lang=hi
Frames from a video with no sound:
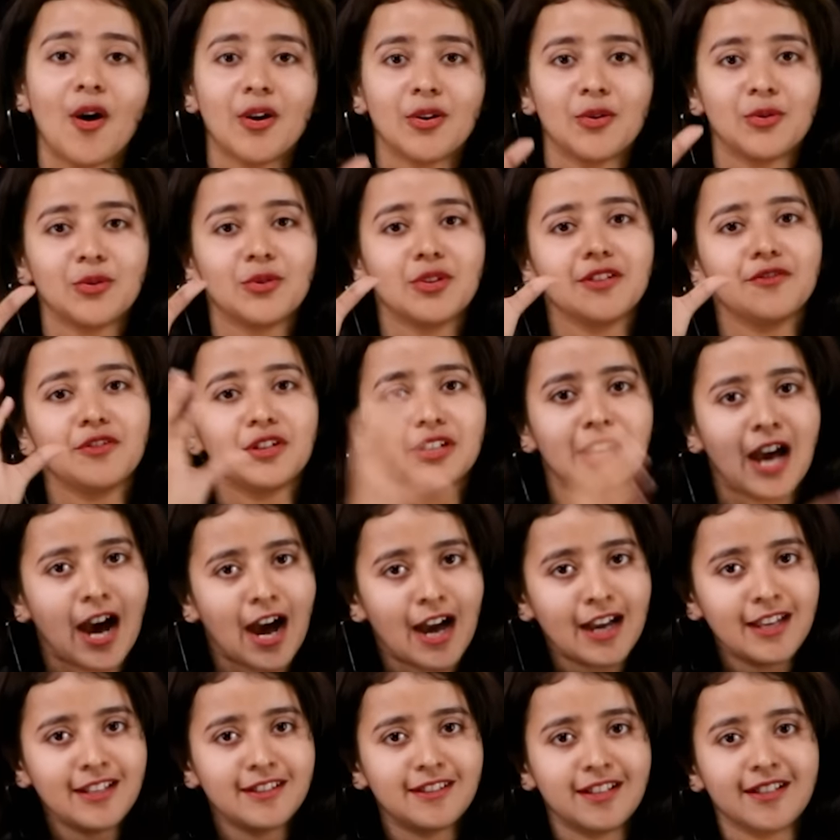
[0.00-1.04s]
और उन्होंने वो
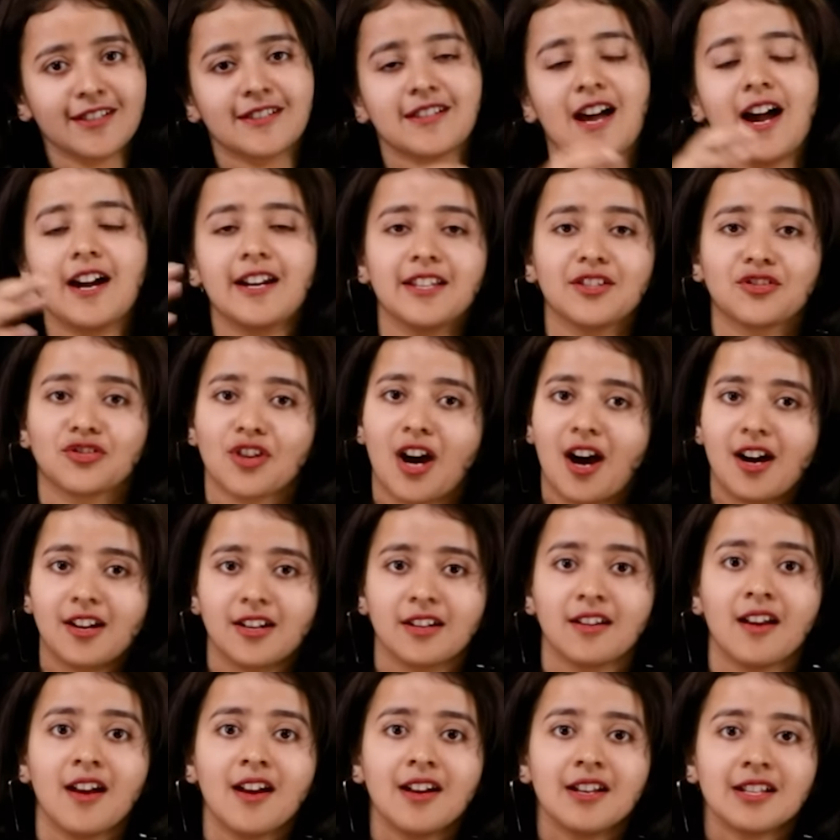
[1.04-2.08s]
ढाई से साढ़े
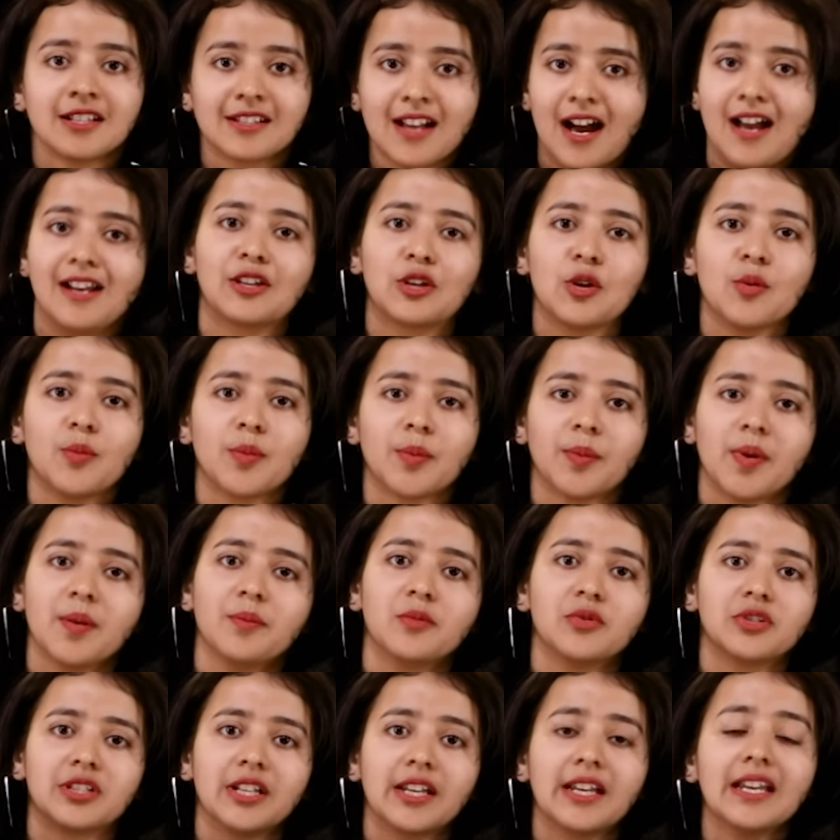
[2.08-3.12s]
चार साल की उम्र में
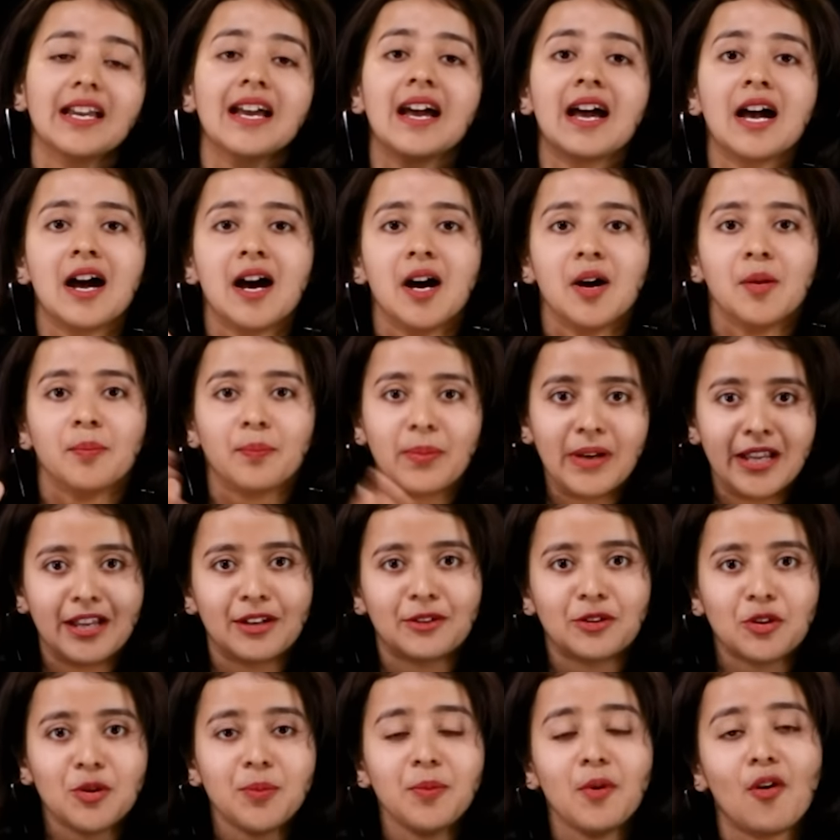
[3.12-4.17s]
मुझे प्ले
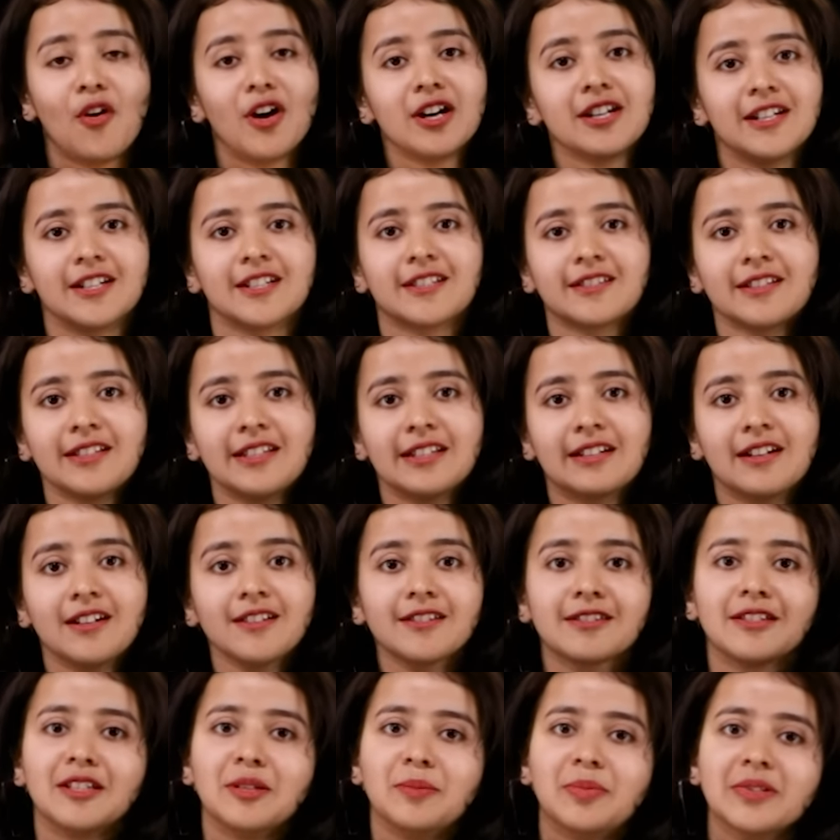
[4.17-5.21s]
ग्रुप और नर्सरी का
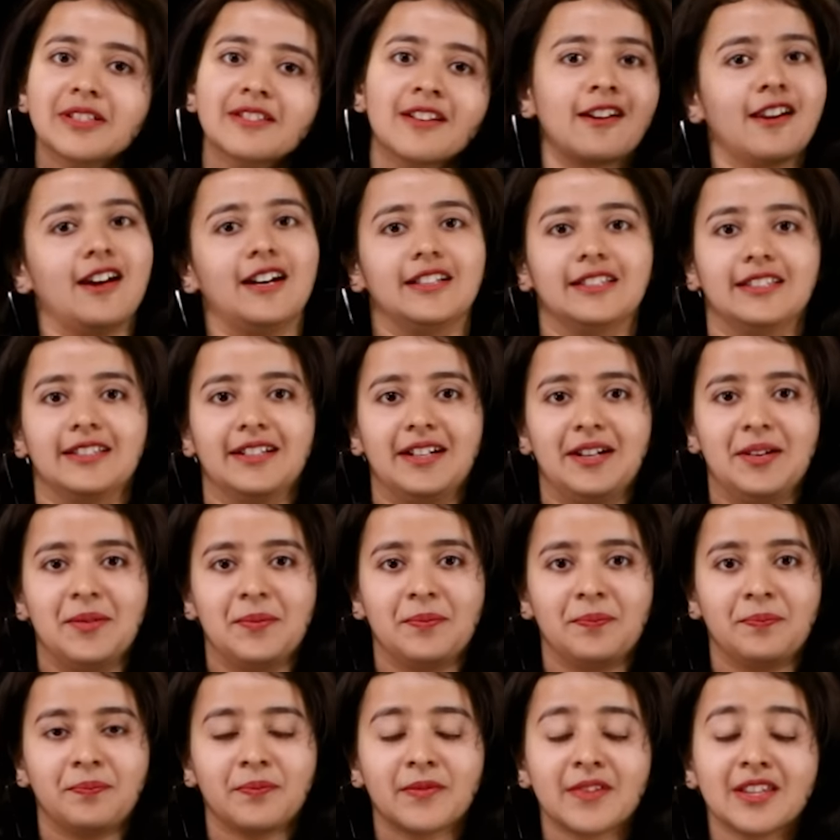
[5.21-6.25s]
सिलेबस करा दिया
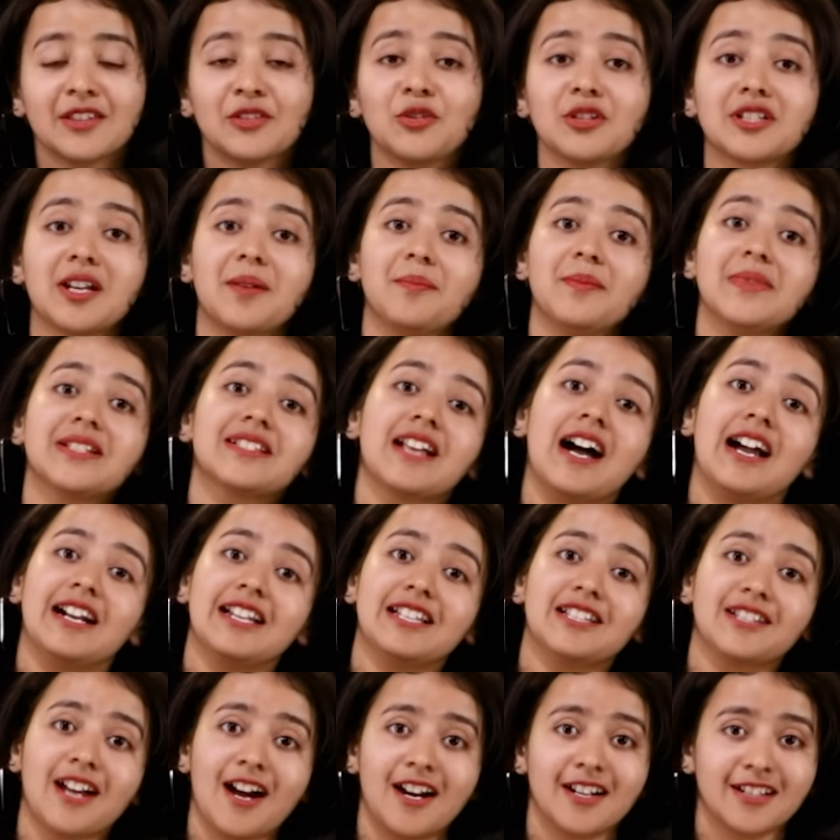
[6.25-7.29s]
तो जब मैं
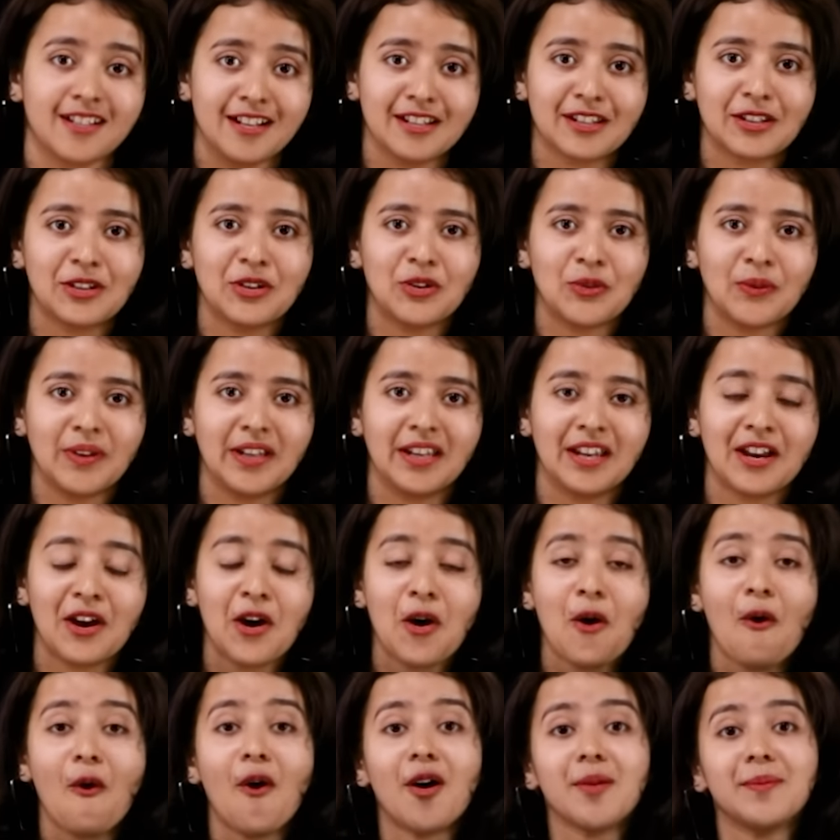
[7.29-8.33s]
साढ़े चार साल की हुई
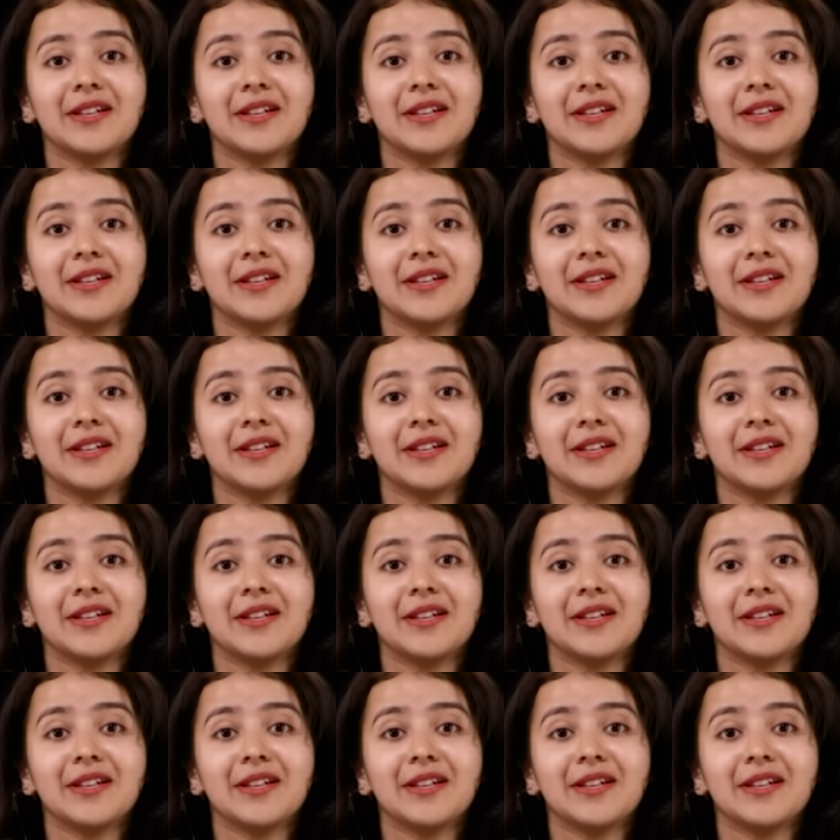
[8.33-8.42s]
और